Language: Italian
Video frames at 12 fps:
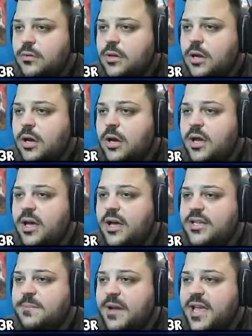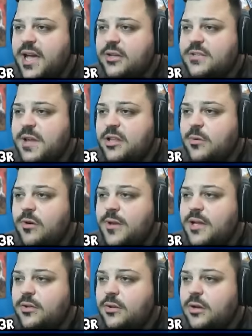No, eh, ha sbagliato, ha sbagliato
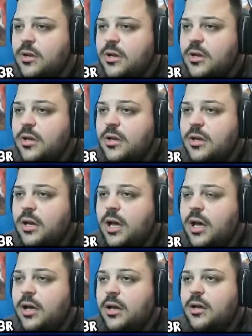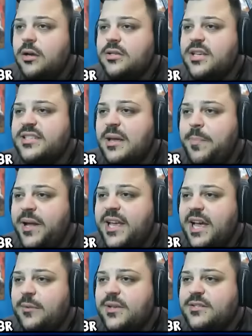movimento. Ah, eh. Si sta in
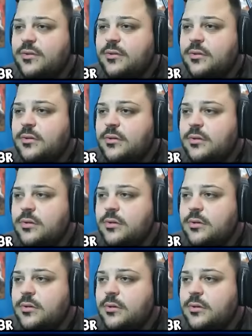questo. Ciao, zio.